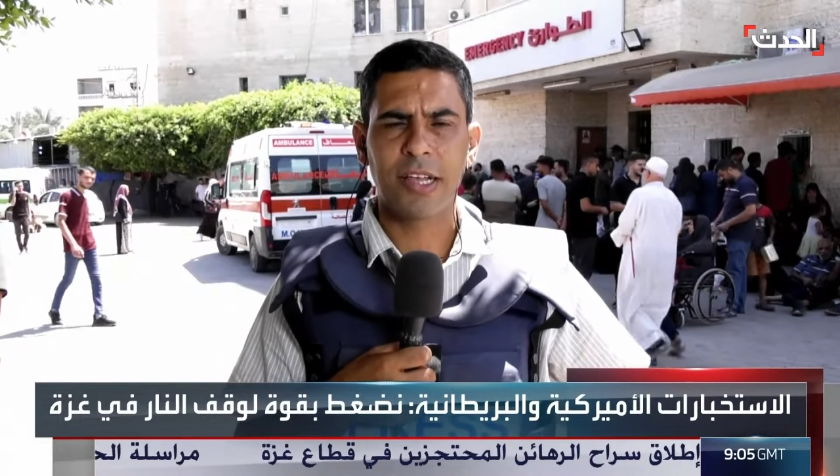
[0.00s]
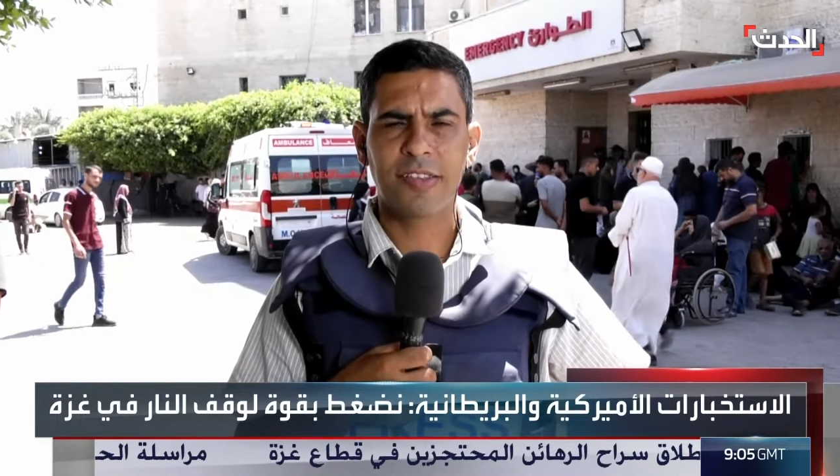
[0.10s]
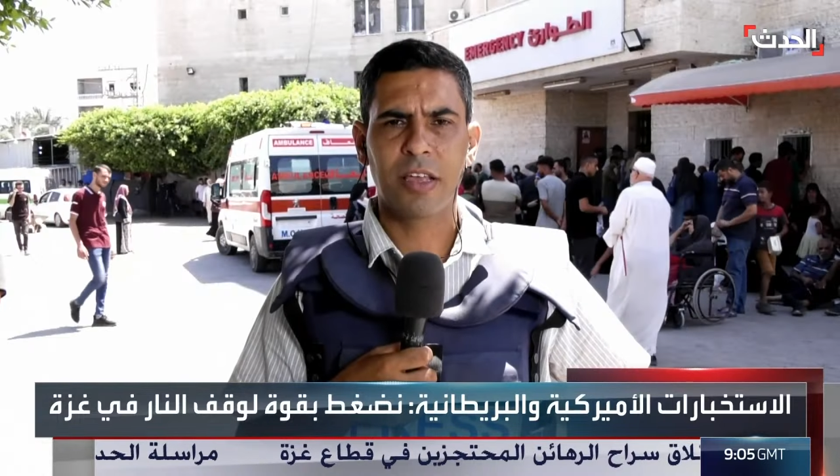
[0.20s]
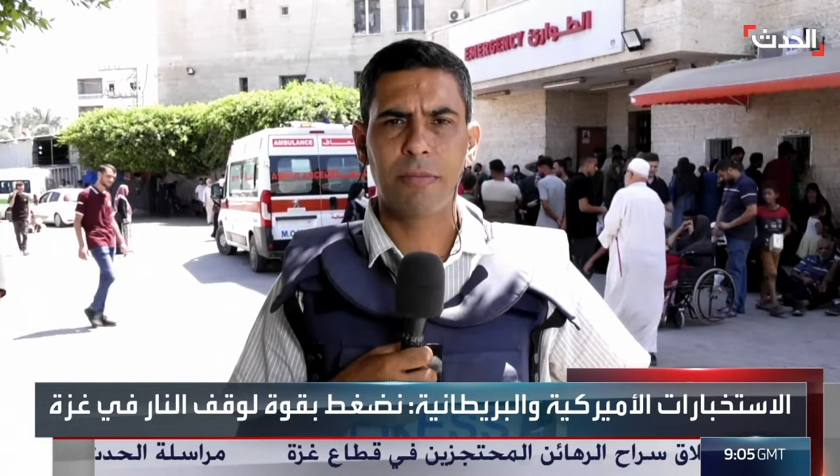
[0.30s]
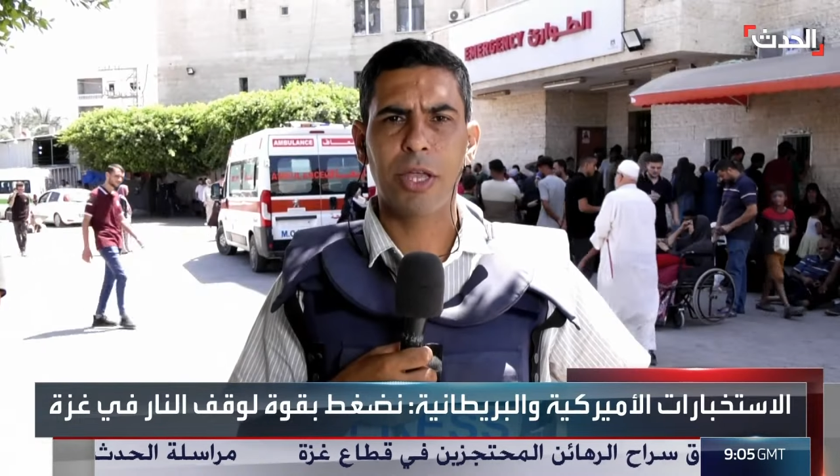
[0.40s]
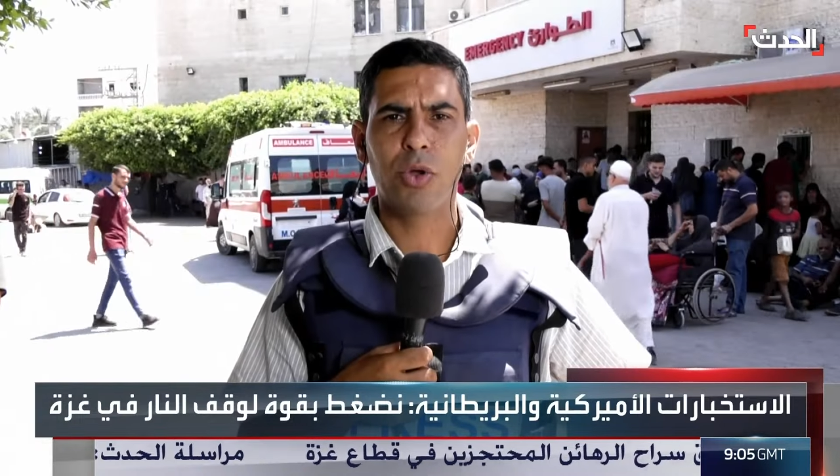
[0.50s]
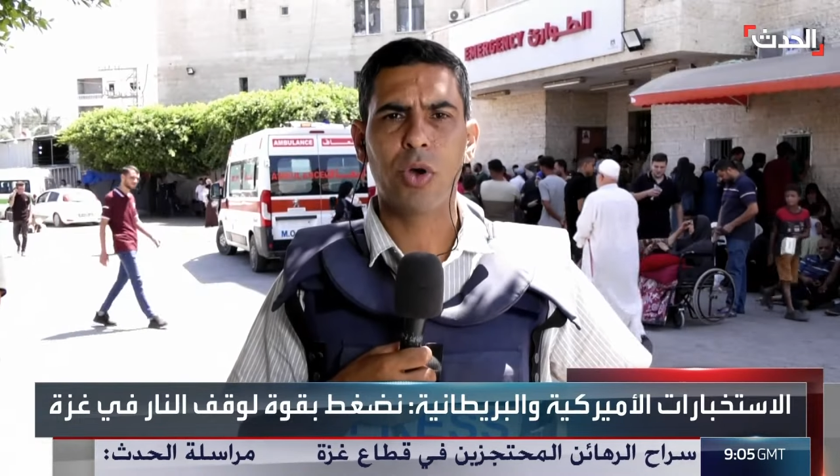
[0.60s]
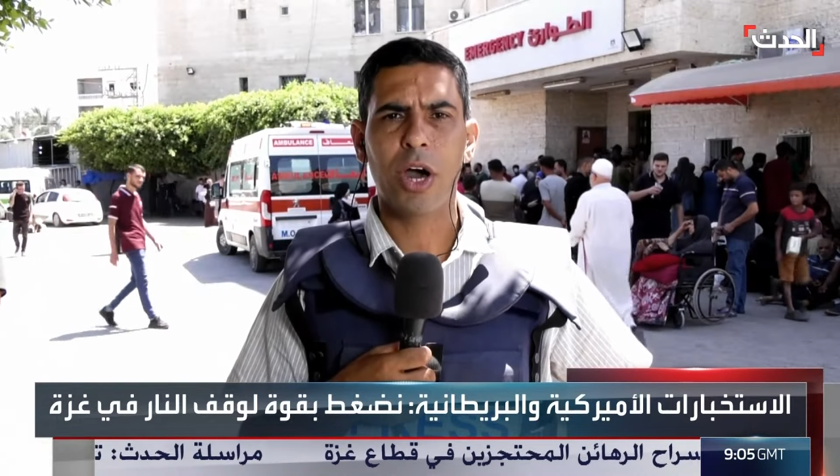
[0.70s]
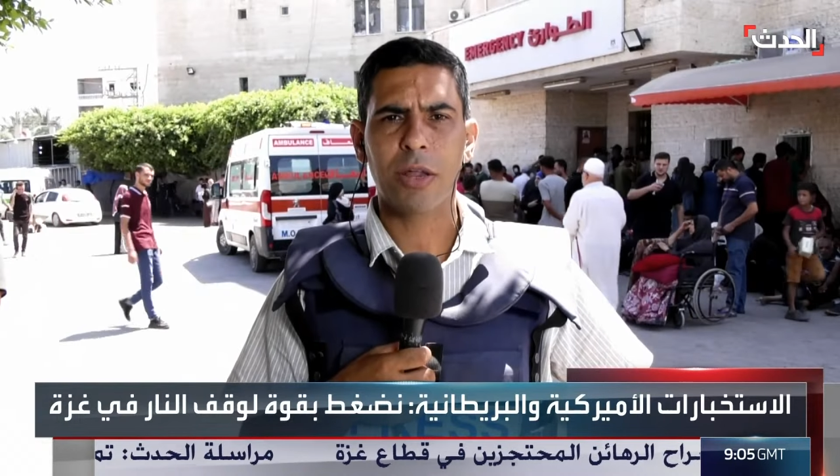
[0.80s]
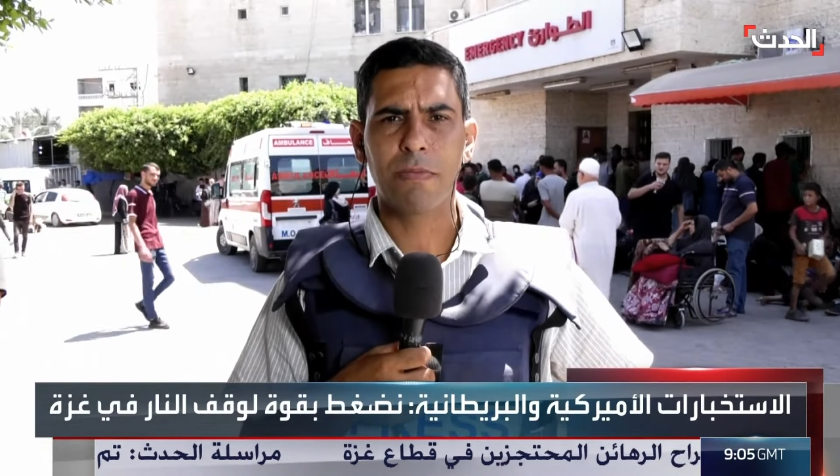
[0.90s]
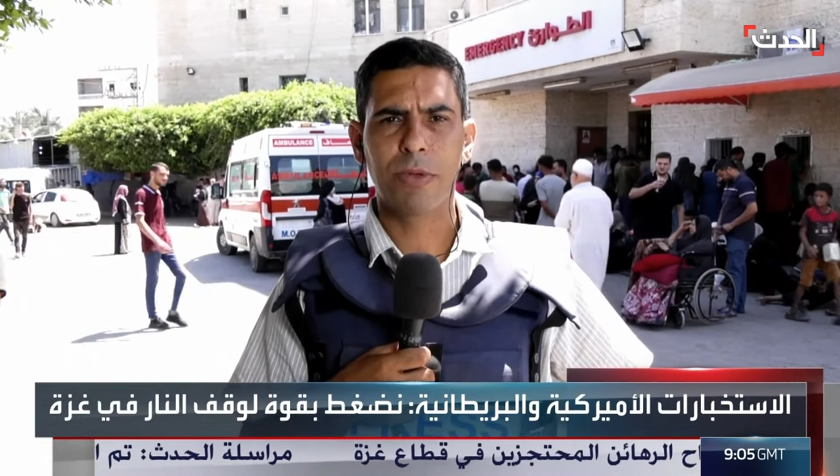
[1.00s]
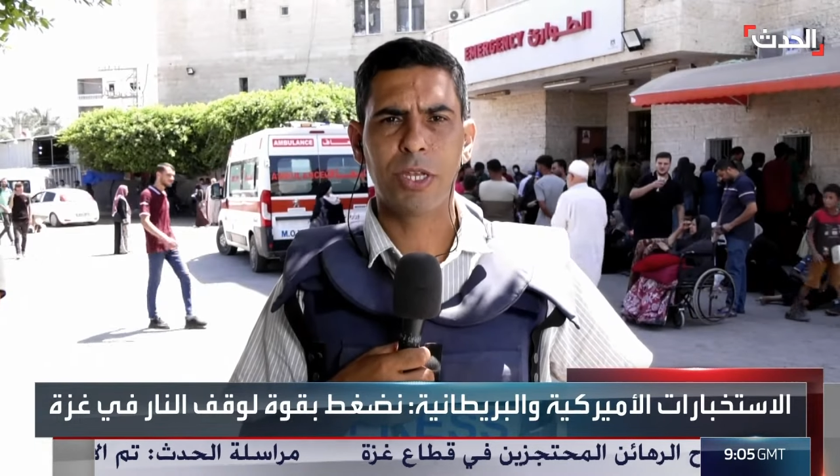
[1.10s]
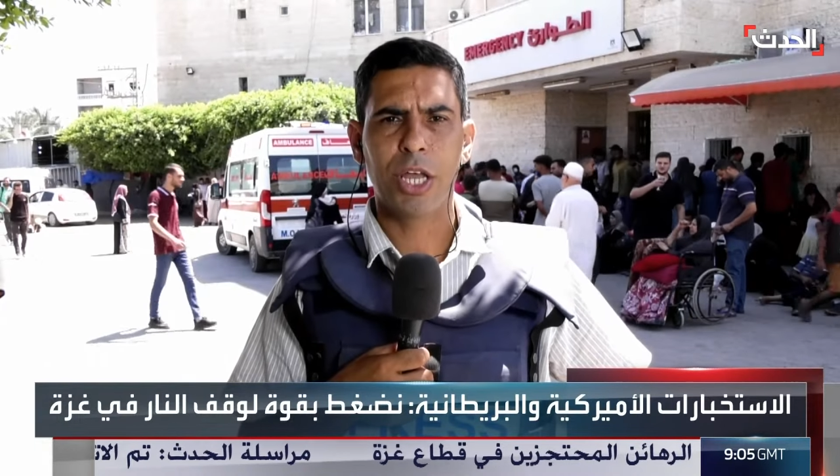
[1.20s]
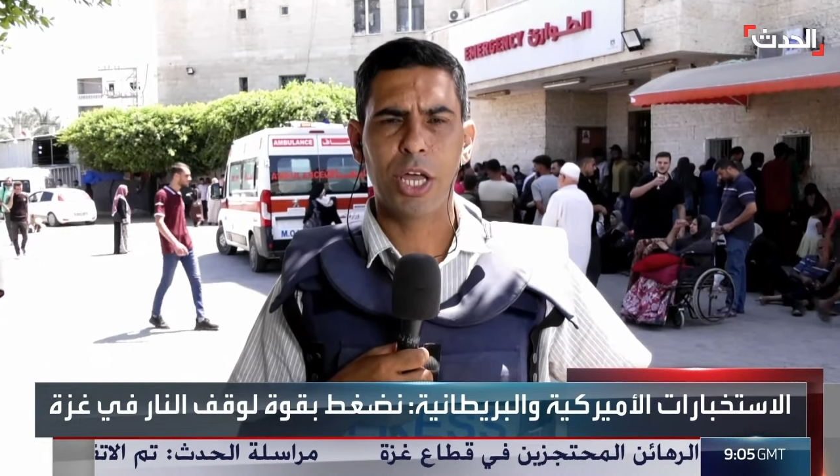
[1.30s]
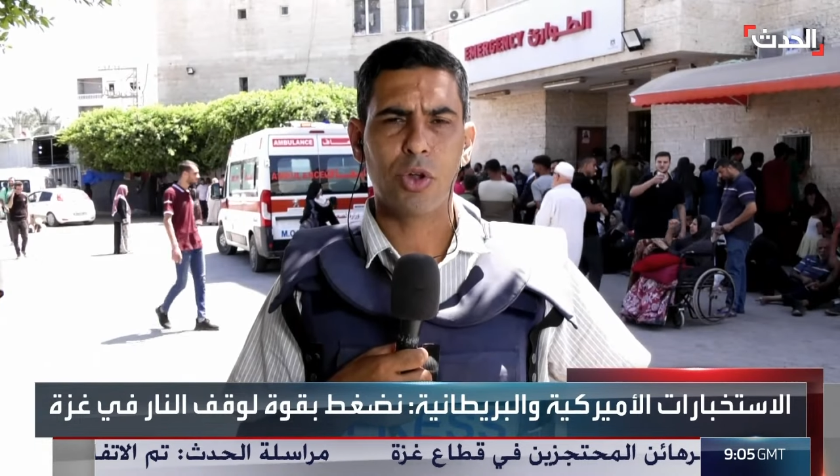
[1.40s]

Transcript: غزة ما يقارب من